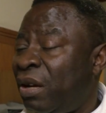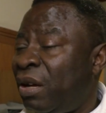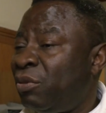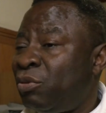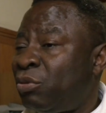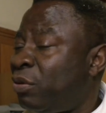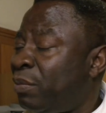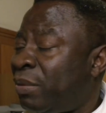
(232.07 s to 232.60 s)
Et
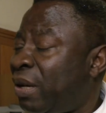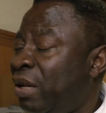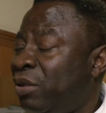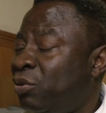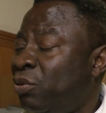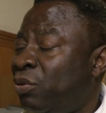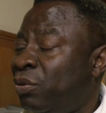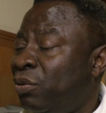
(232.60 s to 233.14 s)
nous sommes très
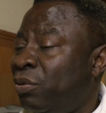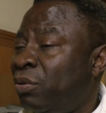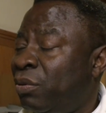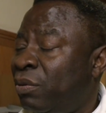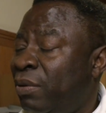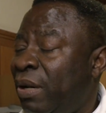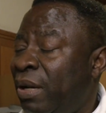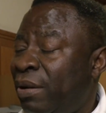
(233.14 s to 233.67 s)
heureux
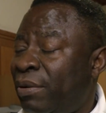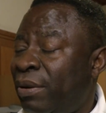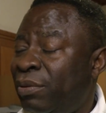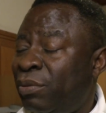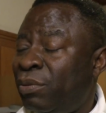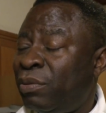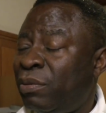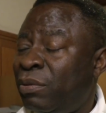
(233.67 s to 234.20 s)
de, voilà, quoi,
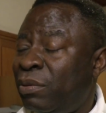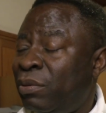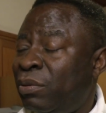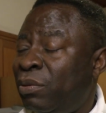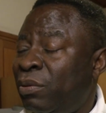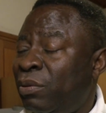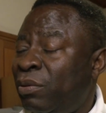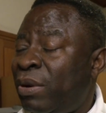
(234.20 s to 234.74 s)
de,
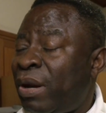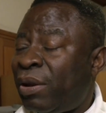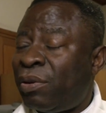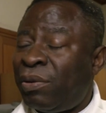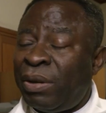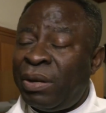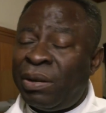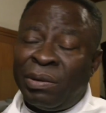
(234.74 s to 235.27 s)
de,
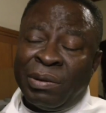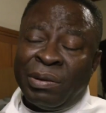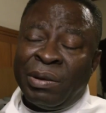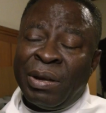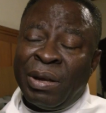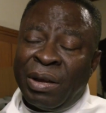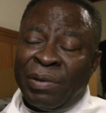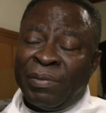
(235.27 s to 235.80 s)
l'accueillir euh,
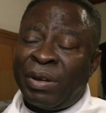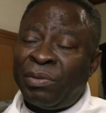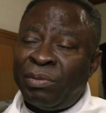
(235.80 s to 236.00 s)
avec